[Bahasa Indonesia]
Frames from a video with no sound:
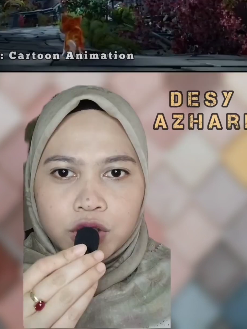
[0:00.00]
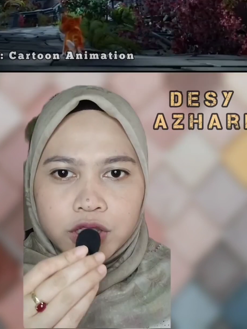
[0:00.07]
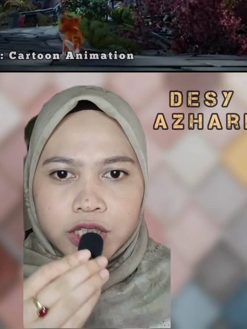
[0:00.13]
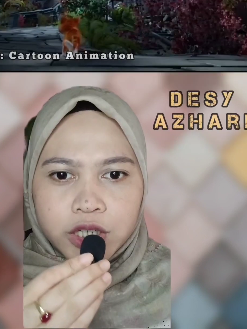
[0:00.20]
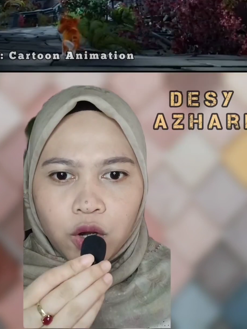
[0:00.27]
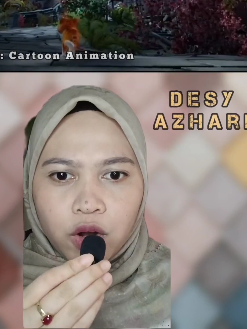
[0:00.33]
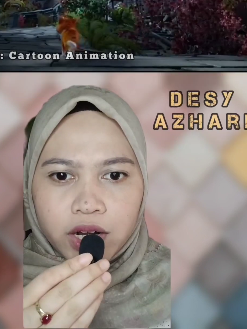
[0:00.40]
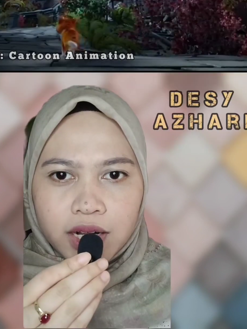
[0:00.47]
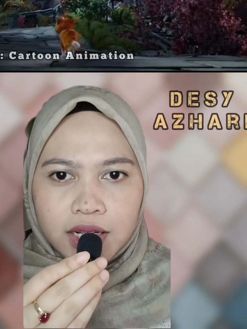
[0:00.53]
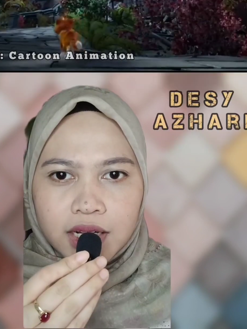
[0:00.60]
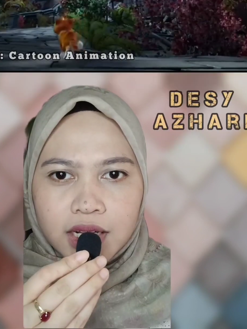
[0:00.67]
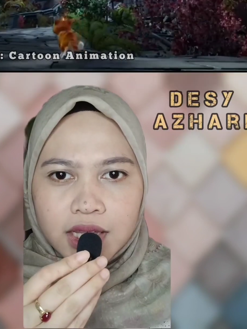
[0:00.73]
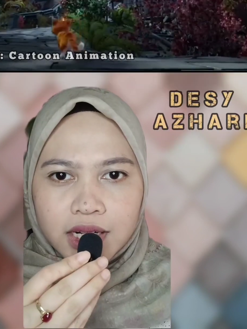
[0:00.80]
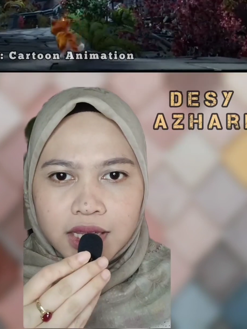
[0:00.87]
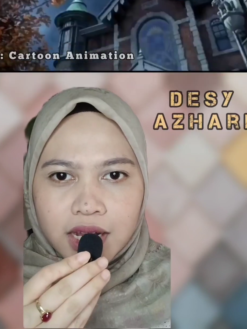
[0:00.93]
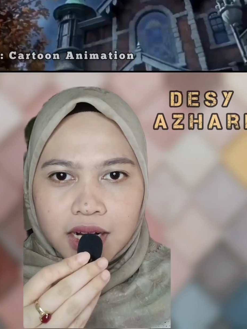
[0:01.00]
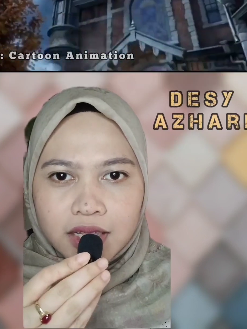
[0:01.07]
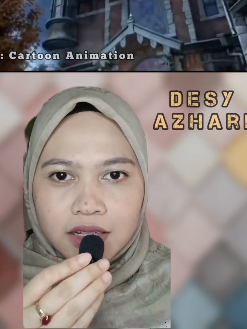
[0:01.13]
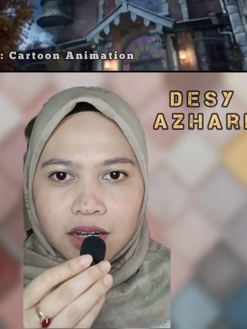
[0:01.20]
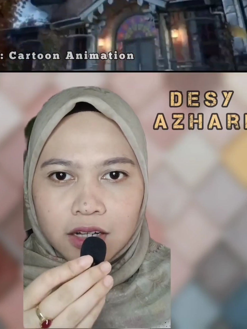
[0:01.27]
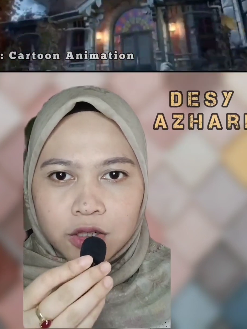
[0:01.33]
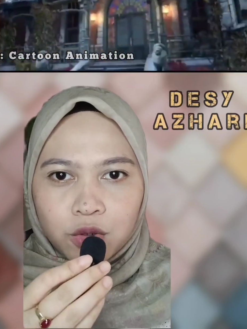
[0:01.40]
Kucing oranye ini
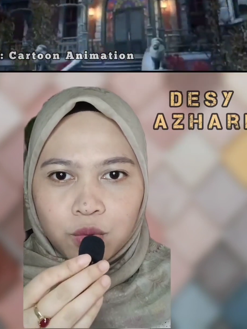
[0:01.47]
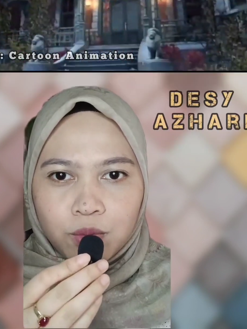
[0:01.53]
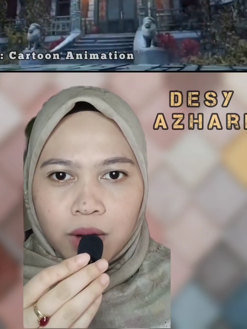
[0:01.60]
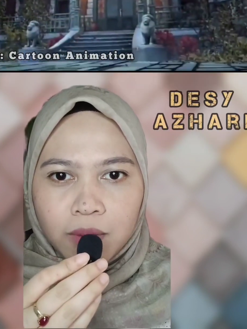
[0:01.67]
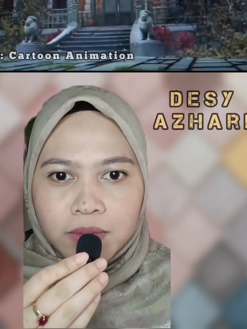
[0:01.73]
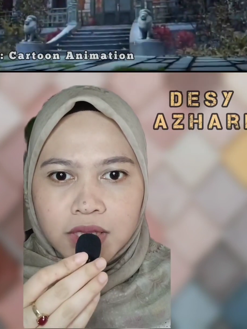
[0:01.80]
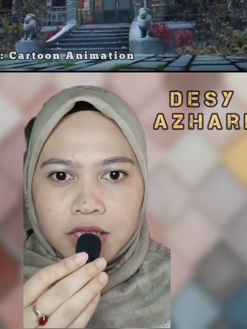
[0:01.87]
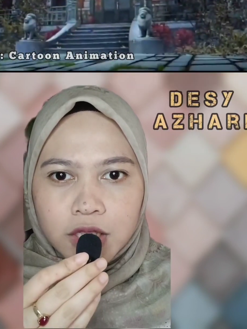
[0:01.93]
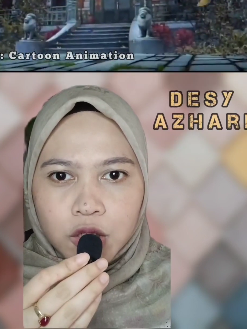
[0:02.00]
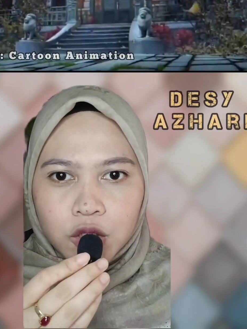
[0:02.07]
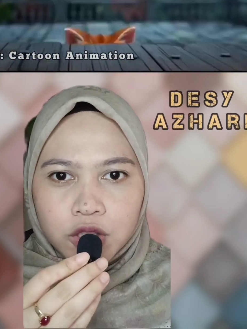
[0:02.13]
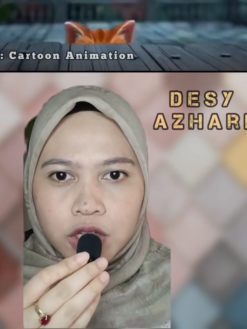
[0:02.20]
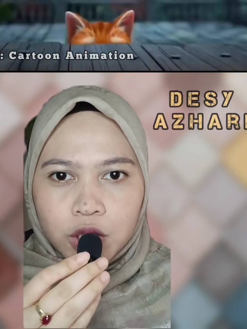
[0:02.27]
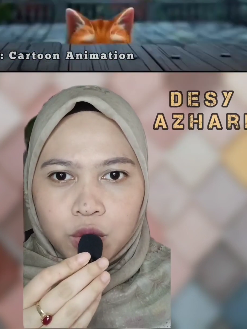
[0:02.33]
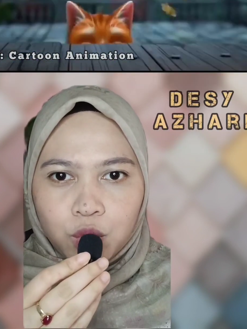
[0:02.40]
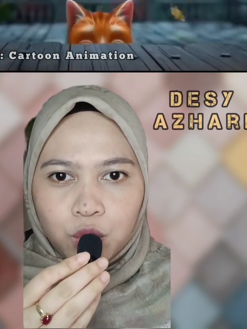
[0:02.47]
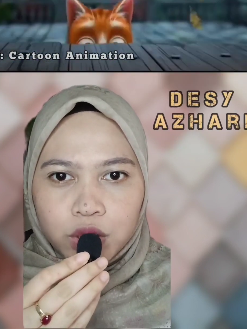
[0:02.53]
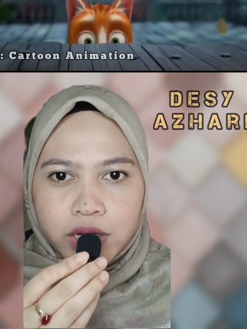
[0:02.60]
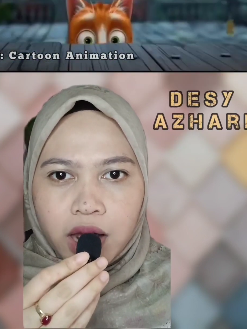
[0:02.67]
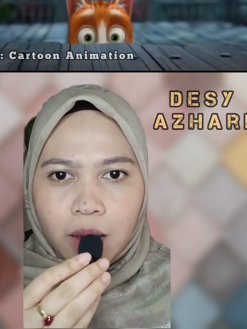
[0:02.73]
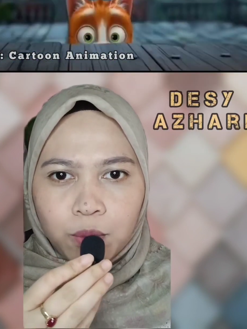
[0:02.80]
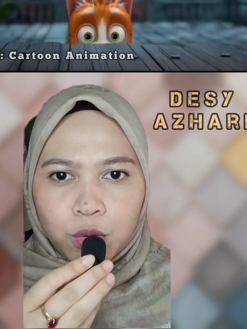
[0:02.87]
tertarik dengan rumah misterius itu.
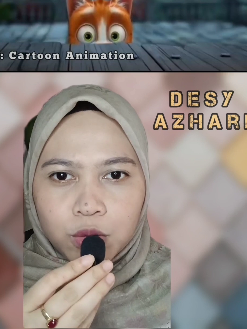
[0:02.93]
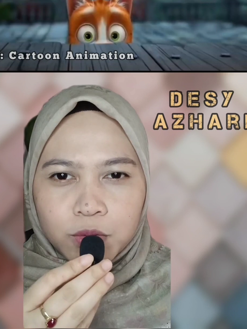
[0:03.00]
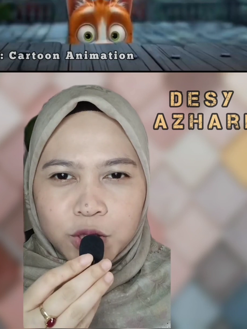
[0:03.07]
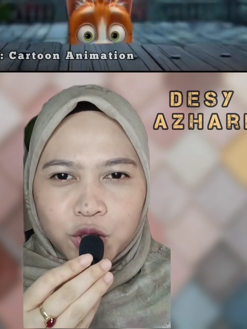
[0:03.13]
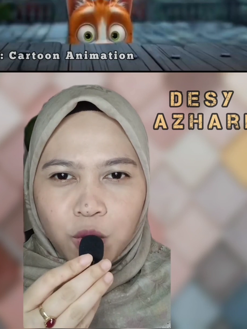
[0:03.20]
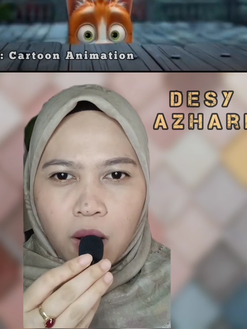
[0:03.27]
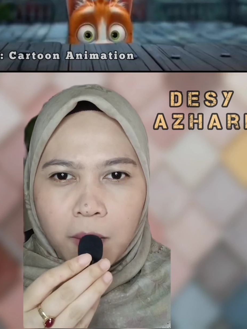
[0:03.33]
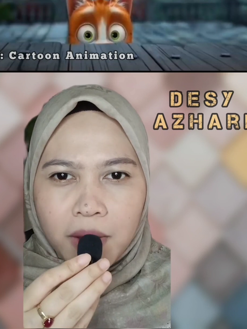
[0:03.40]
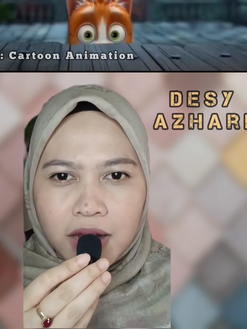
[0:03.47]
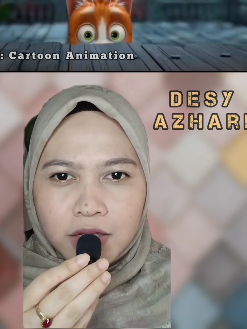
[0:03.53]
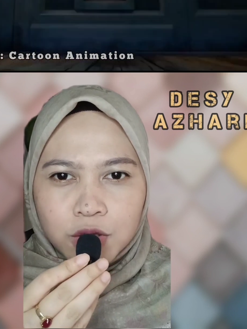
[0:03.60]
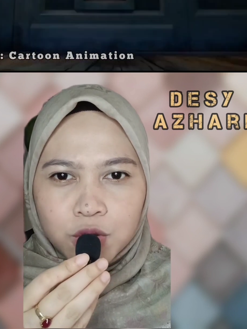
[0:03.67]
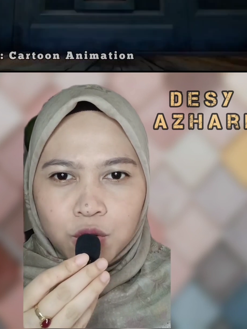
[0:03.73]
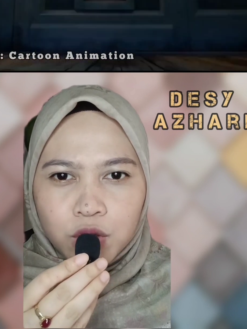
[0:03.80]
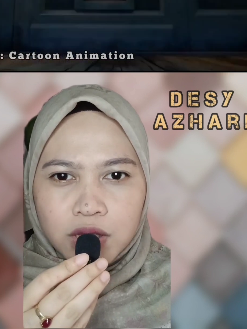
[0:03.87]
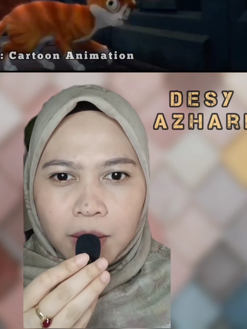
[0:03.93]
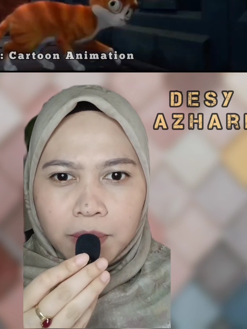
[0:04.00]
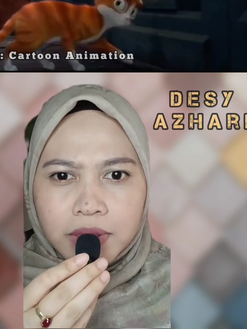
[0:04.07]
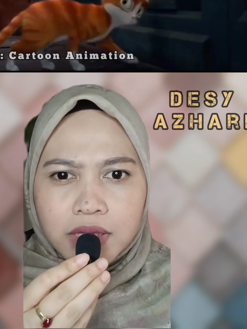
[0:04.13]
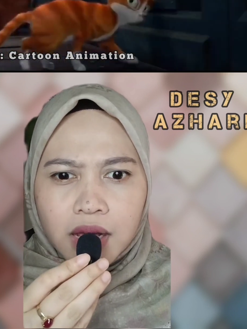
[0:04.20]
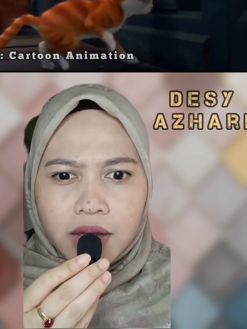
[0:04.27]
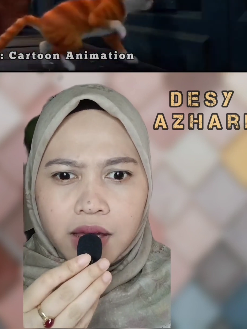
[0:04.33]
Dia pun mencoba masuk,
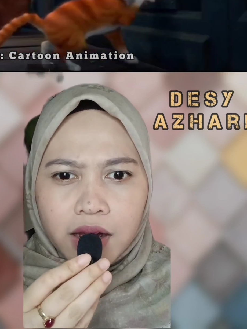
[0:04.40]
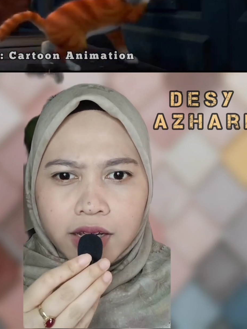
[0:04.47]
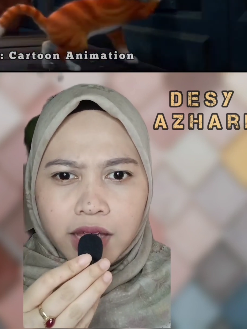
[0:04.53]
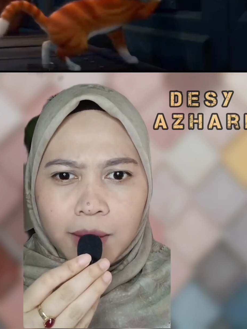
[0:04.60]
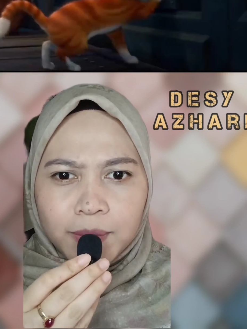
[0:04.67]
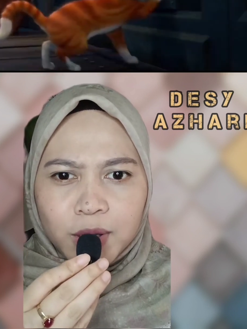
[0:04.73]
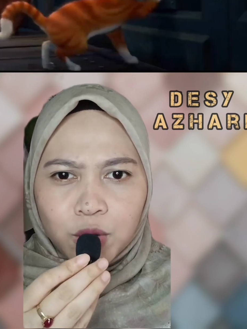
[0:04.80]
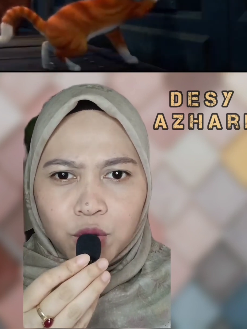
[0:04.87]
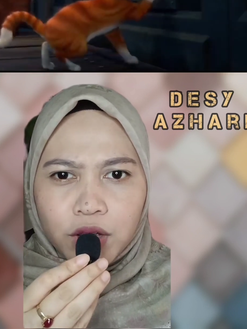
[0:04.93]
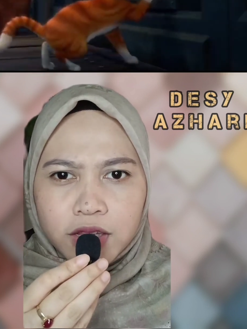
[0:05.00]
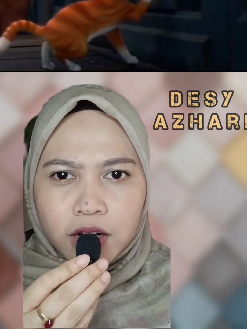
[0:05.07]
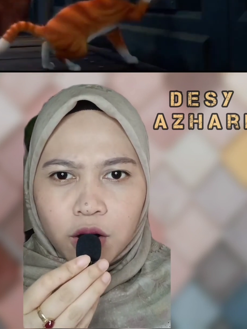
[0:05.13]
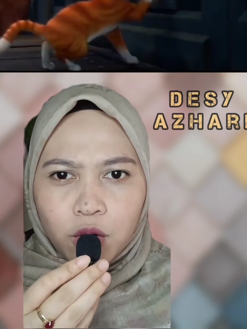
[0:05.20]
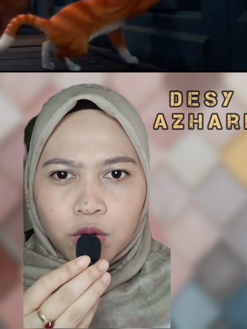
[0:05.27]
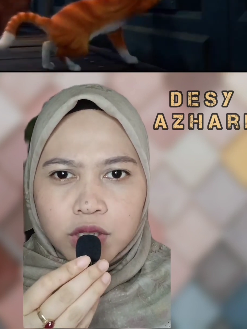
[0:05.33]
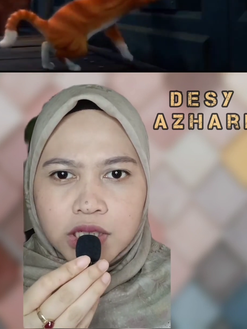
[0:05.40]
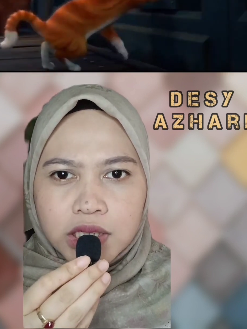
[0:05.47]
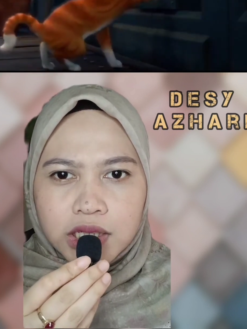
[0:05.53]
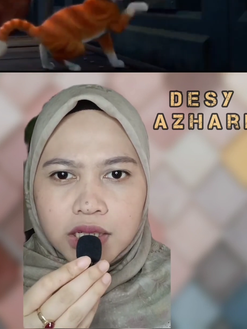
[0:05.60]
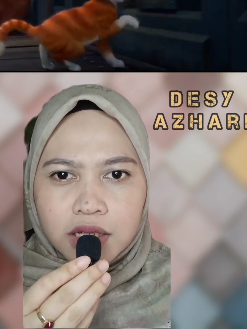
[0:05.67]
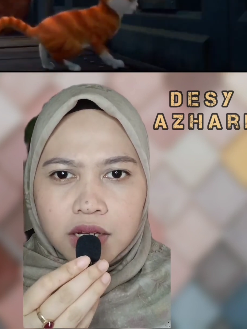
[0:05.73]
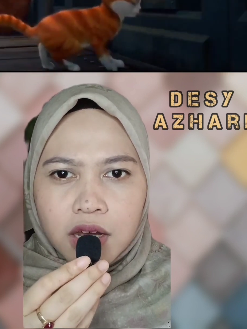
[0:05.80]
tapi sayangnya pintunya
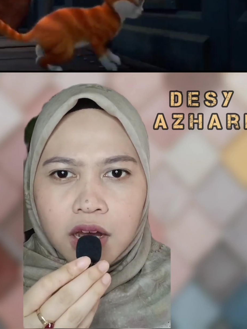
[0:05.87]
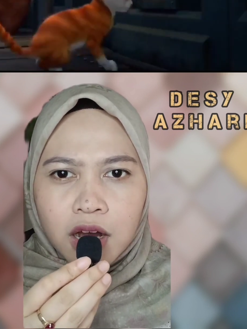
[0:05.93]
terkunci.